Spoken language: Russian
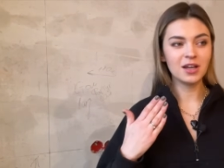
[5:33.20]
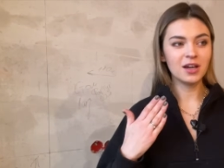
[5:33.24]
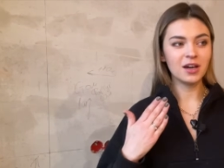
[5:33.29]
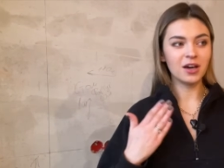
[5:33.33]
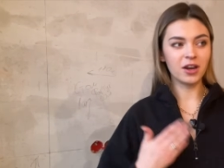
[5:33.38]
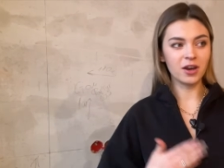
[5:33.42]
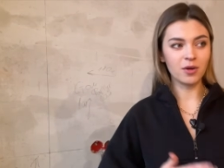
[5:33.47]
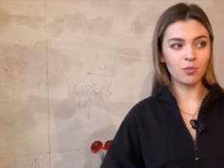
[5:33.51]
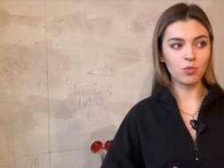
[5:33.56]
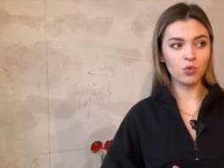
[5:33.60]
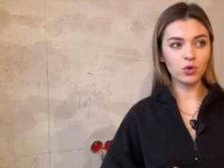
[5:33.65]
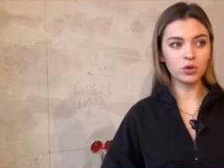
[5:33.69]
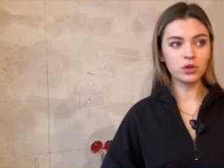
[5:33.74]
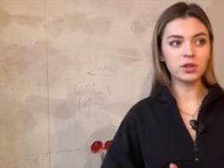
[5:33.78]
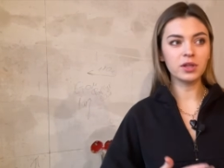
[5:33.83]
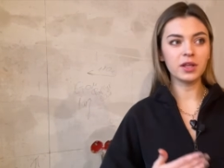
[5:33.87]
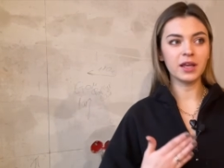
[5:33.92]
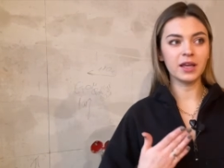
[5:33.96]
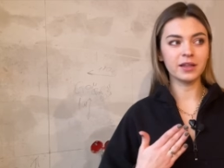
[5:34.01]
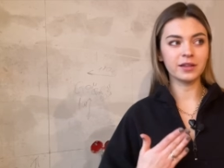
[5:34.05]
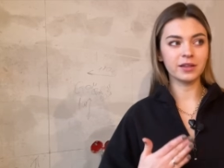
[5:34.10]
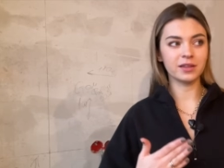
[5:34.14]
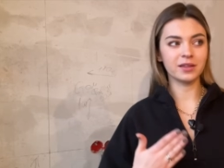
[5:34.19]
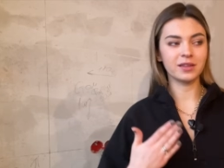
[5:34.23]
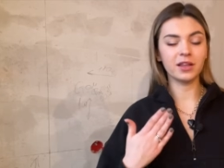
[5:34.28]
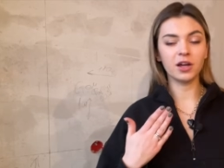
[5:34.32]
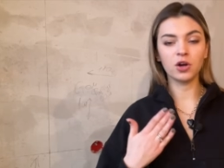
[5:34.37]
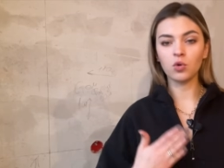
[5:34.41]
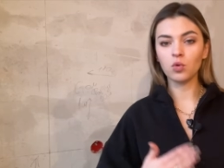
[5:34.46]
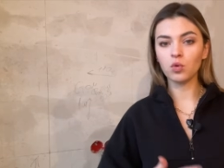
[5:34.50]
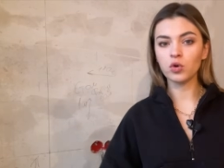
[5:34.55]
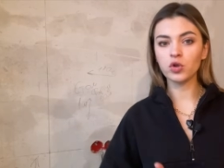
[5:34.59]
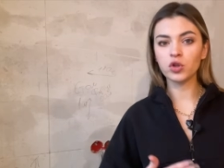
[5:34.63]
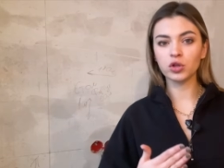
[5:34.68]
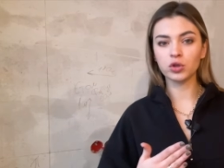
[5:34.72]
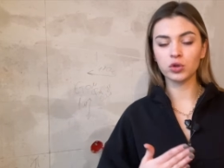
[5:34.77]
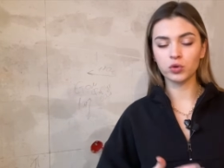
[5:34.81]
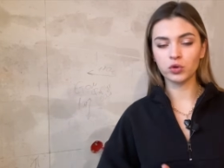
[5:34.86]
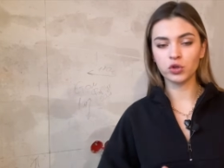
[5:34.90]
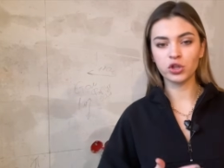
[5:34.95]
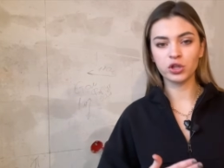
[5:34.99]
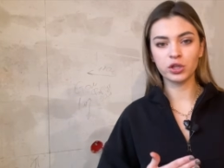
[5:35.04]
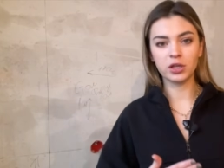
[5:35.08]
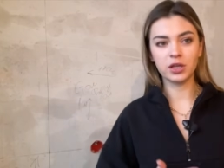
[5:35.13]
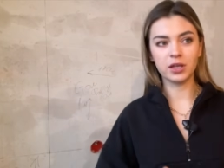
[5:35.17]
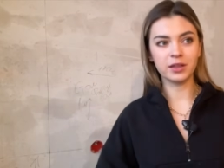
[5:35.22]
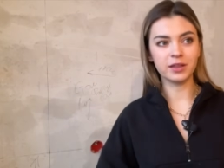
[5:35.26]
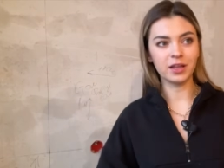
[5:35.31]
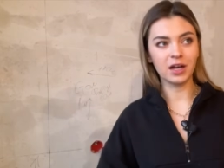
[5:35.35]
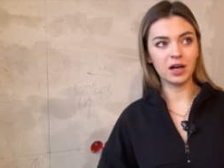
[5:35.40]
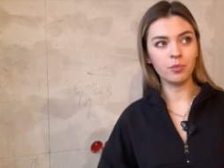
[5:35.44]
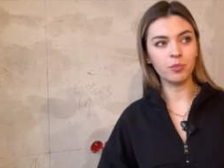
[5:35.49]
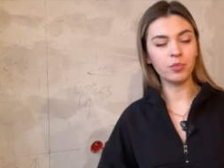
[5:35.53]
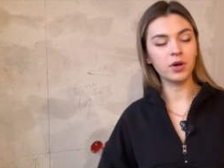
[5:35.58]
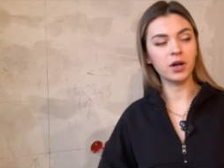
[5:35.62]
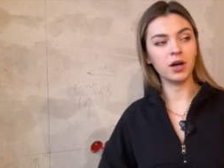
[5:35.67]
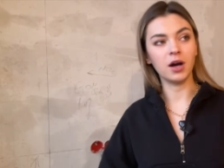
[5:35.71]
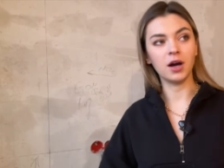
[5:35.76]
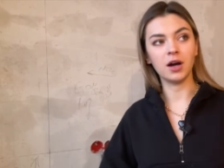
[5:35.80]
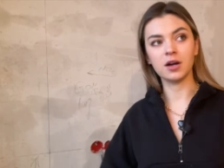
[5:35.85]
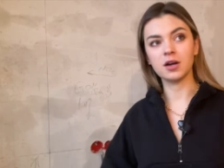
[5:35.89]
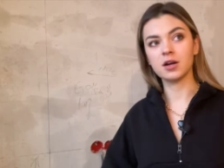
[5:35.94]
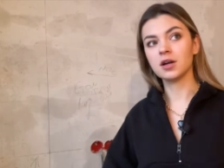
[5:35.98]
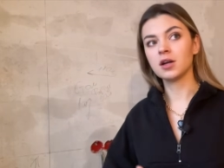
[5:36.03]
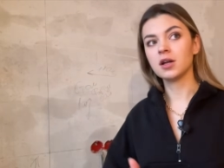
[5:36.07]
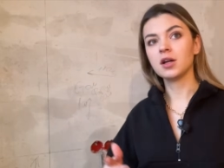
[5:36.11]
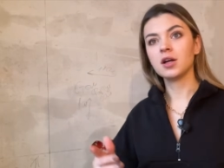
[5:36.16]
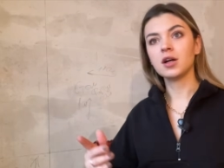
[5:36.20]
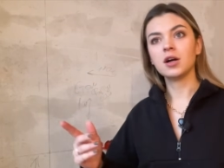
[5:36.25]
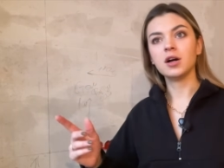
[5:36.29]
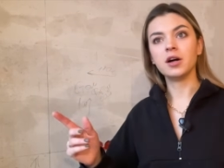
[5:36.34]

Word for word: Ремонт – это такой же точно этап, как